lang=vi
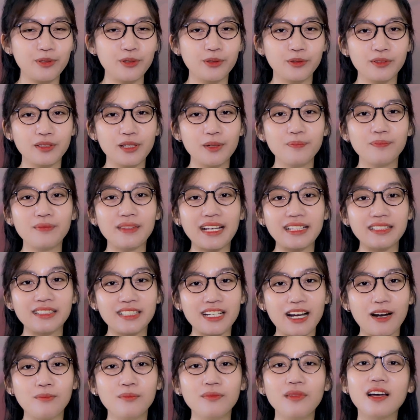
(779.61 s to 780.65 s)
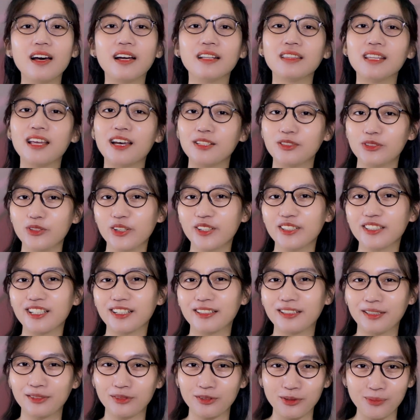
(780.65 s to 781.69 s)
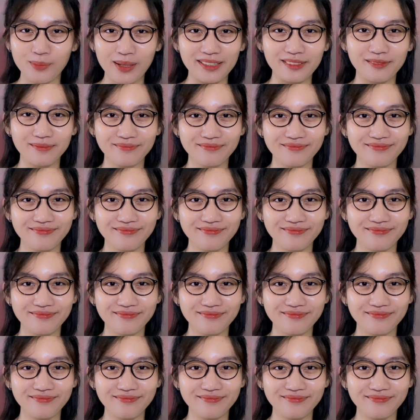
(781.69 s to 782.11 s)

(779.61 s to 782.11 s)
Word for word: youtube nhanh chóng lên đề xuất cho kênh của mình